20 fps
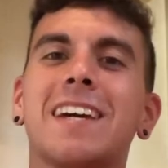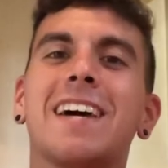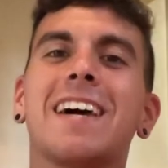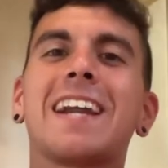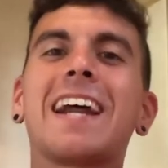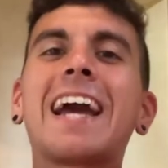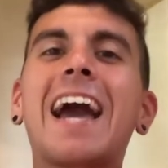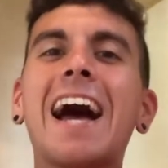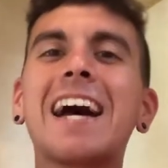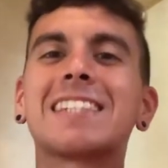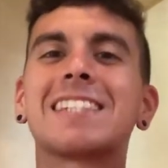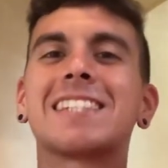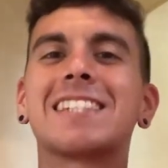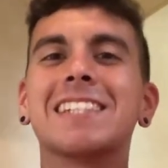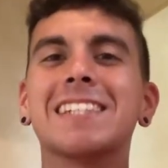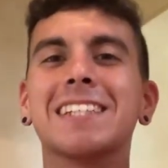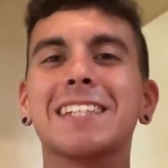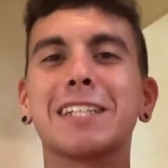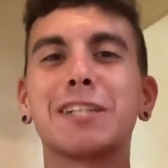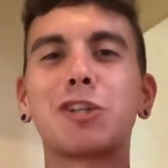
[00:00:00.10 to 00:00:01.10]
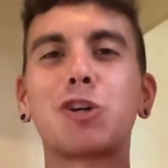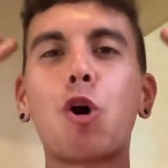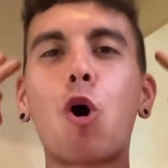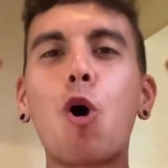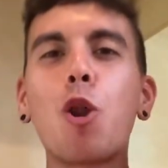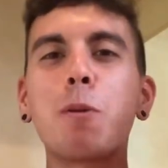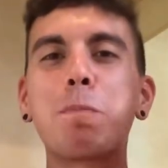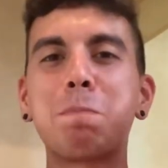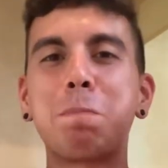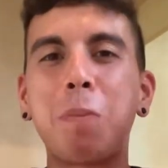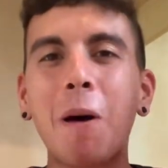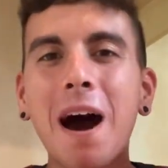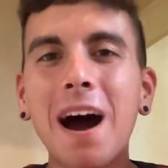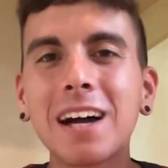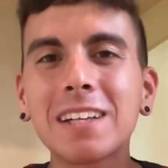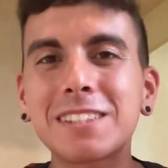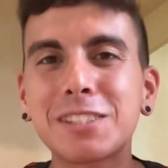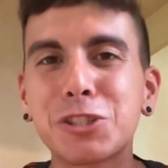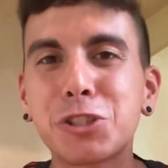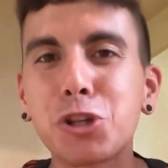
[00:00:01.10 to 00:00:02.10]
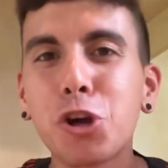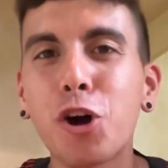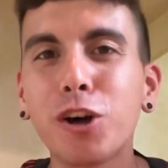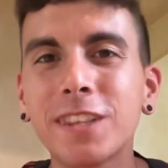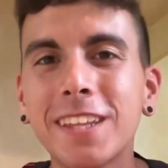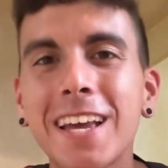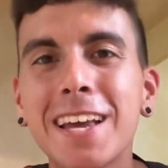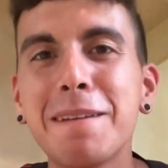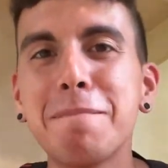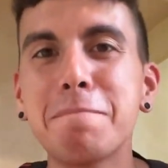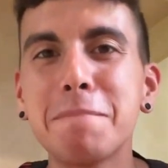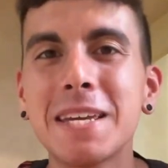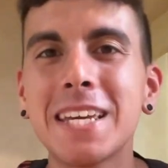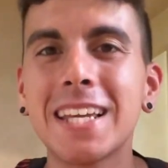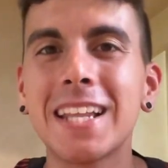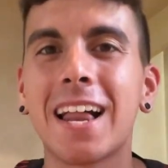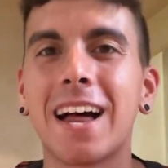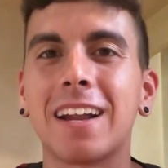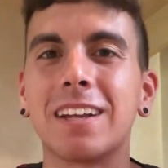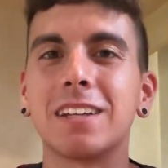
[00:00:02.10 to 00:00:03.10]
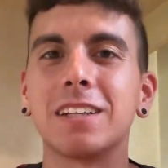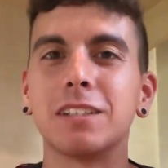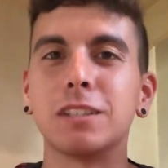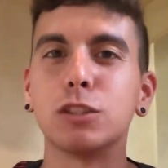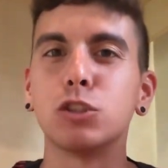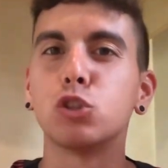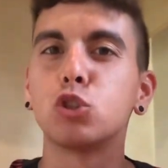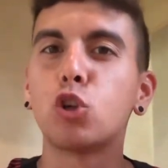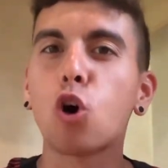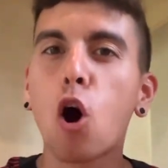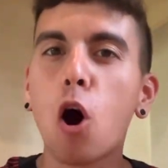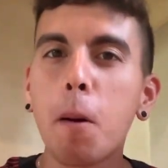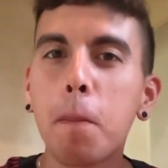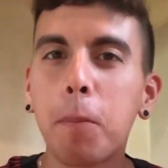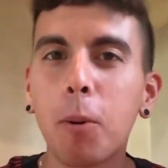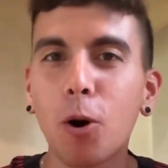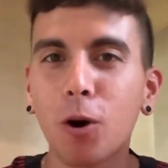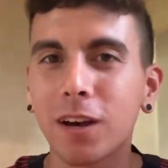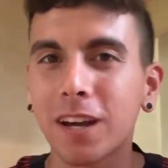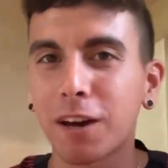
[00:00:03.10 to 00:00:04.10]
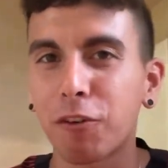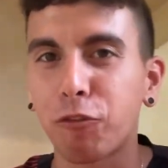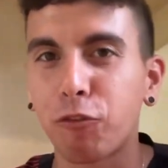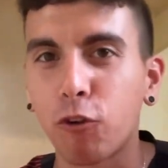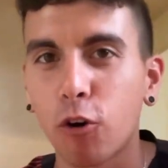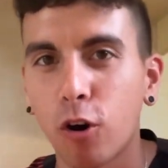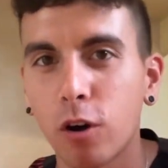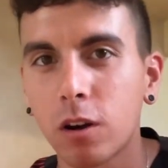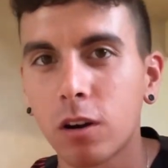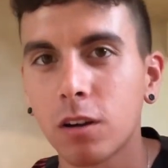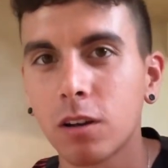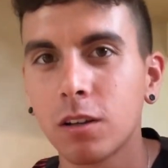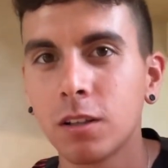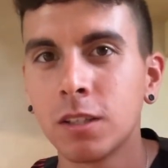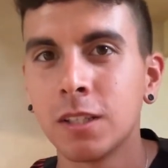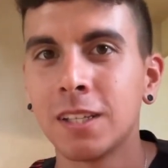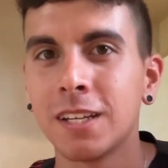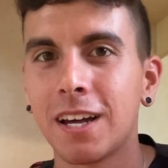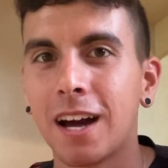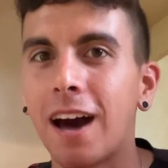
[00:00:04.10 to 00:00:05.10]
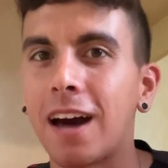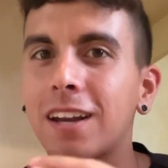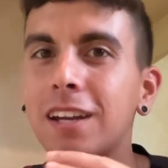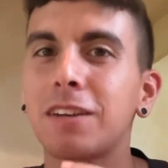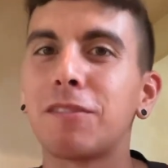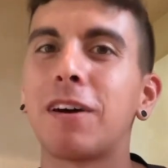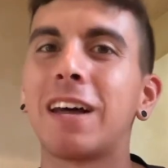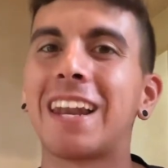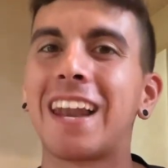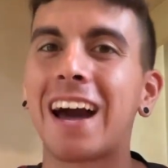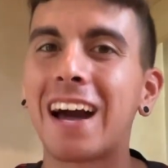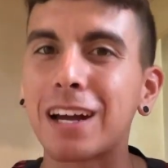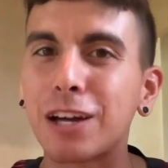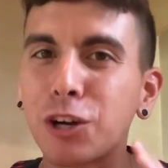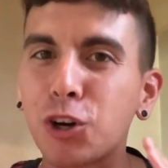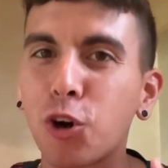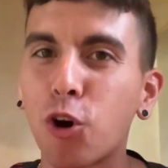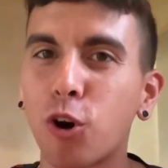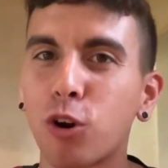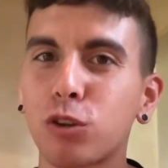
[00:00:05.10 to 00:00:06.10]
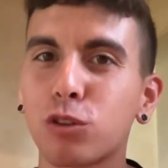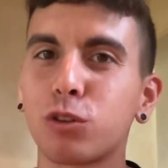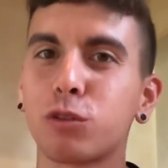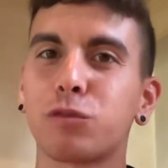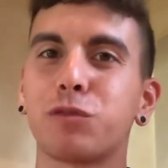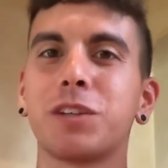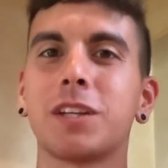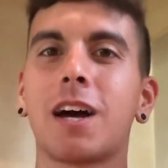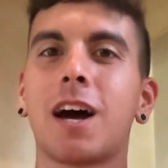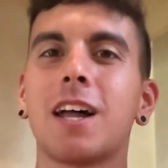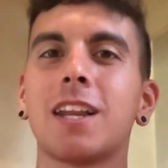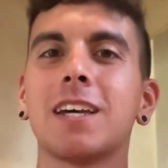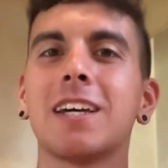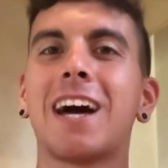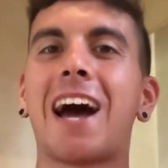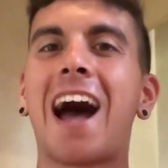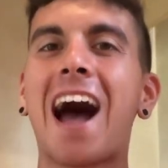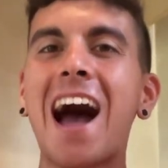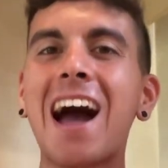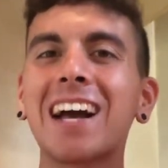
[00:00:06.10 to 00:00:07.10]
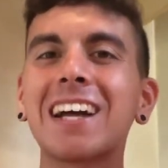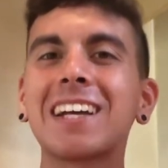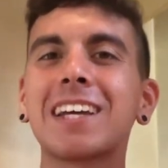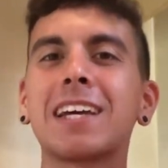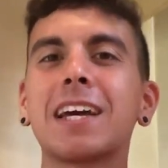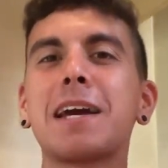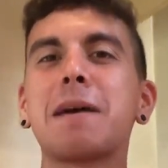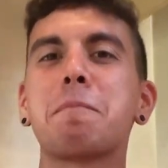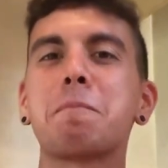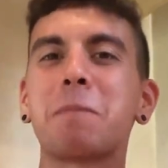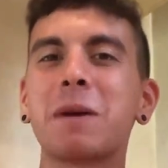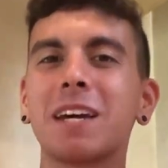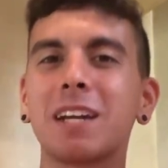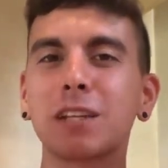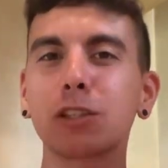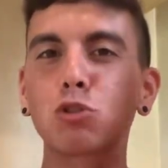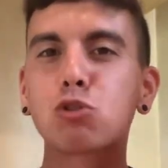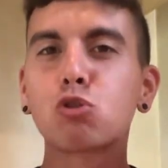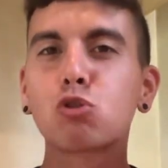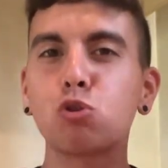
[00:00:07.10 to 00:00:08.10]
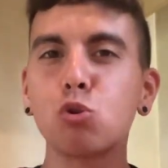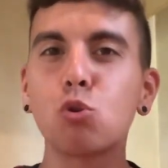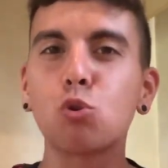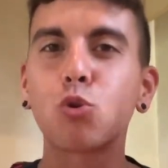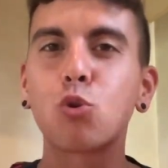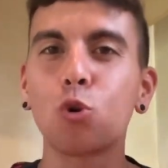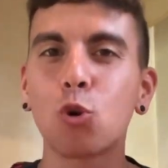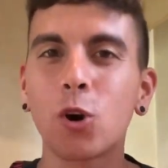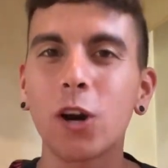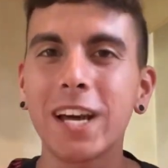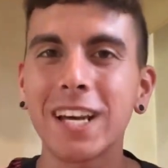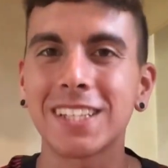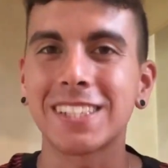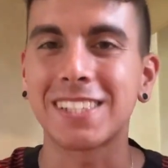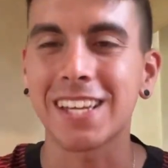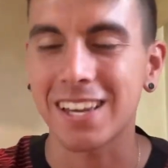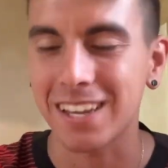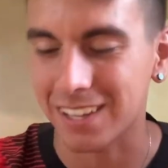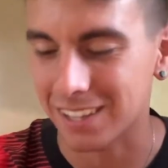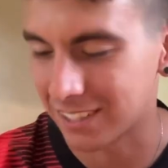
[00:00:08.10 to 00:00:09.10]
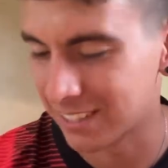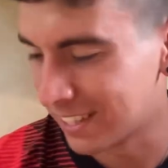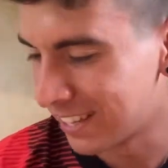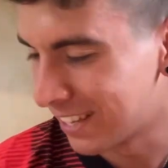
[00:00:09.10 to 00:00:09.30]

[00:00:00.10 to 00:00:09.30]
Ragazzi, colpaccio del Milan. Dopo Cafor arriva l'accordo finale anche per Ciucuese.